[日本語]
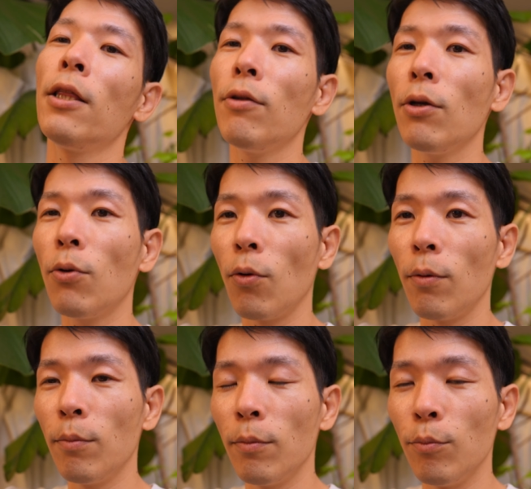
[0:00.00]
て言ってこ
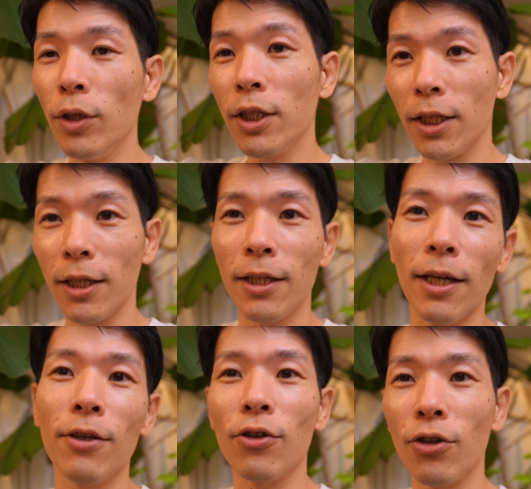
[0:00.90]
う、無意識に
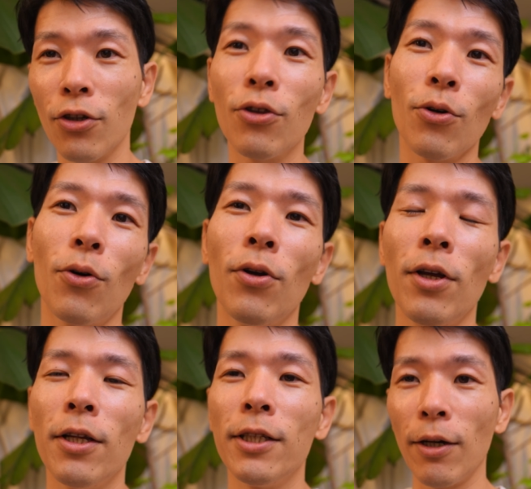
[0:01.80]
ね、キュキュキュッとこう、